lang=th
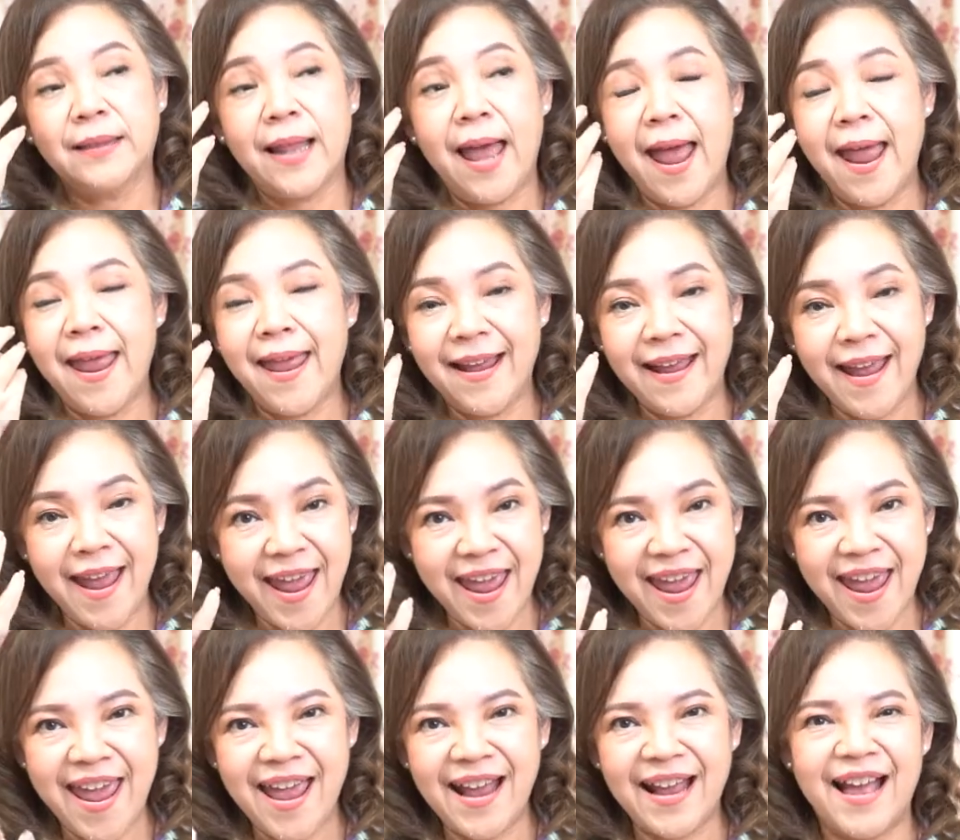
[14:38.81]
ตา
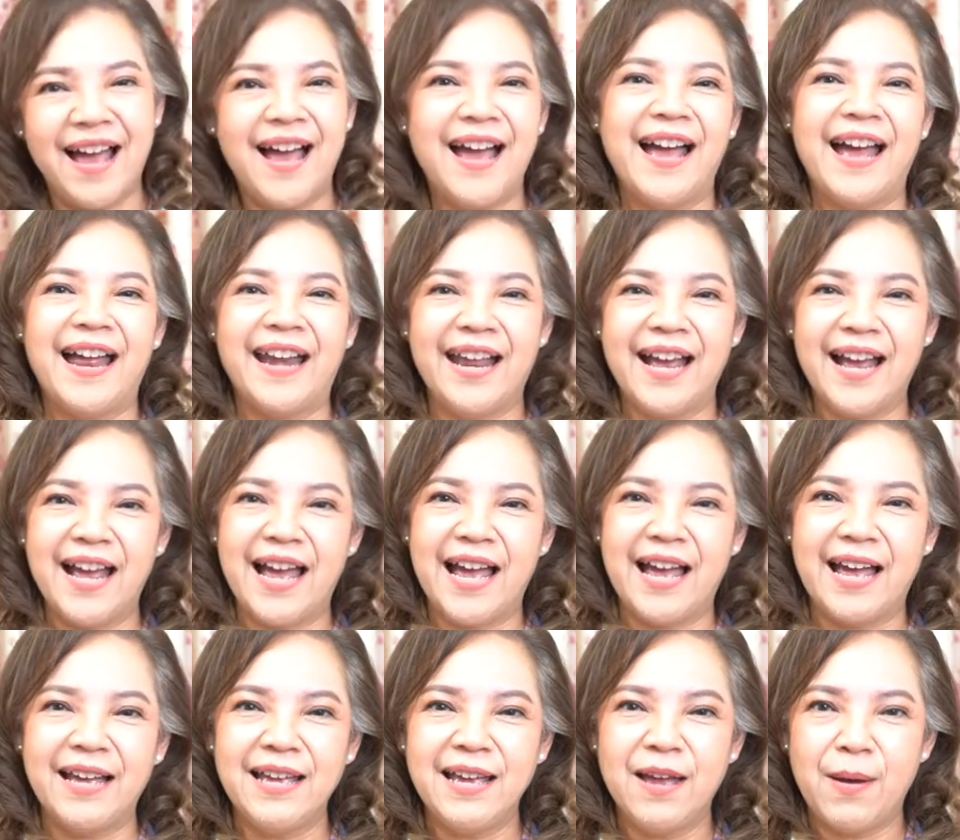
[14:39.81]
แห้งๆอ่านะ
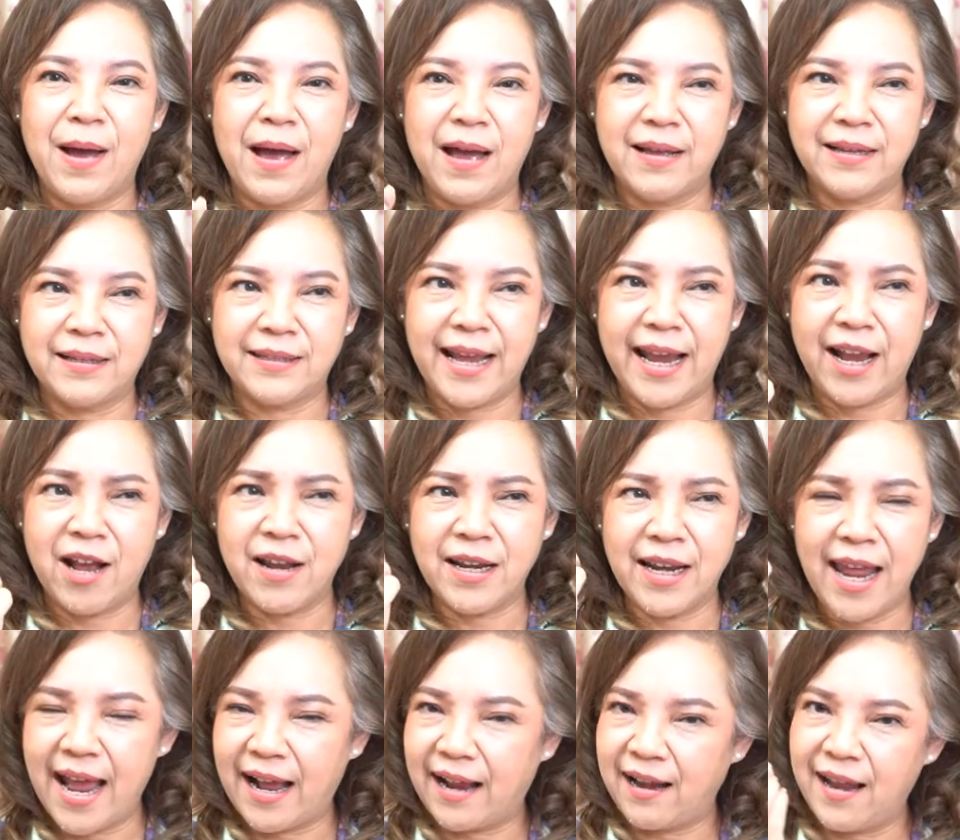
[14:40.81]
คะอ่าใส่คอน
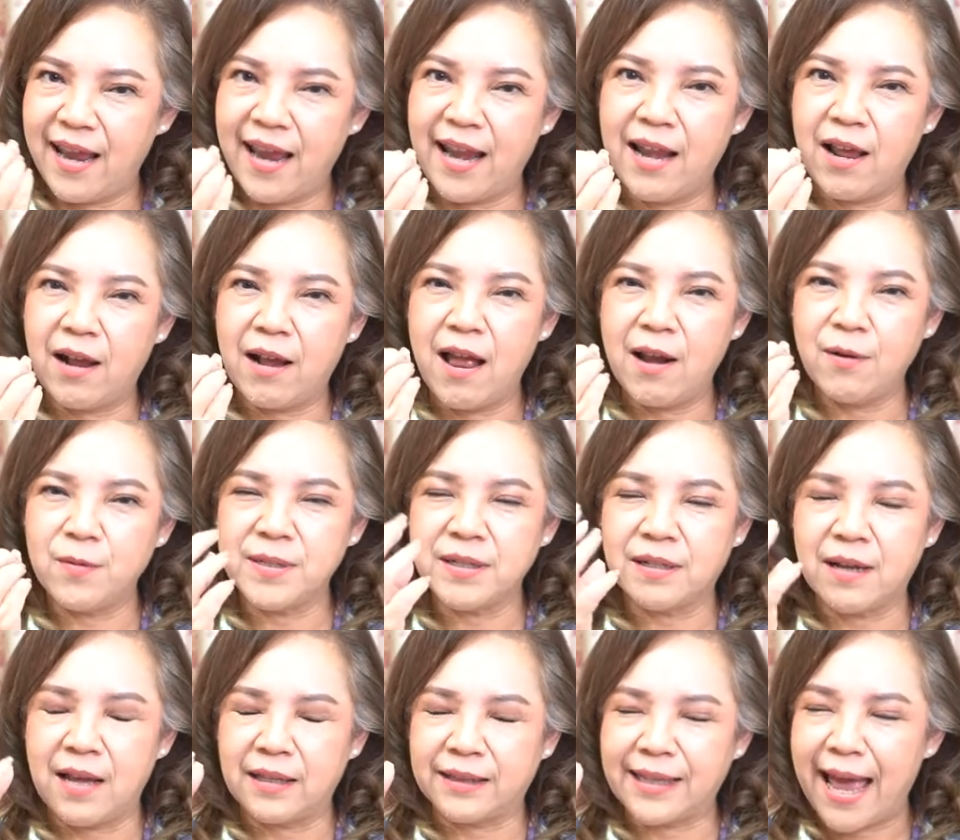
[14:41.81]
แทคเลนส์แล้วก็รู้สึ
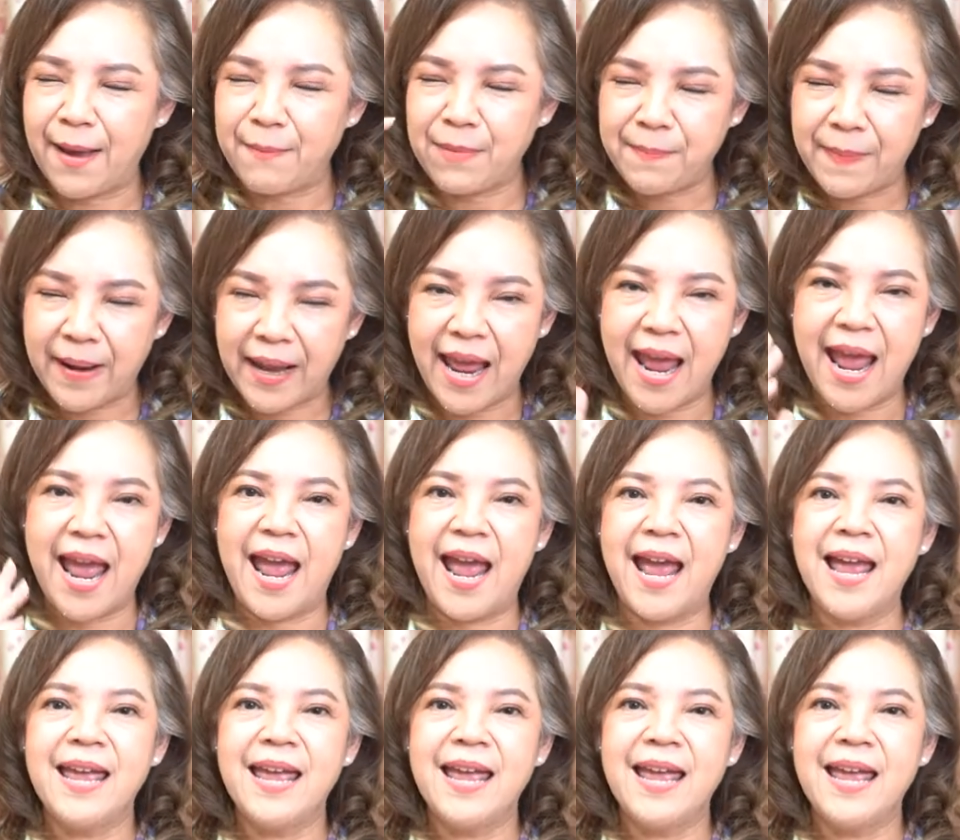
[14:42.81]
กตามีปัญหา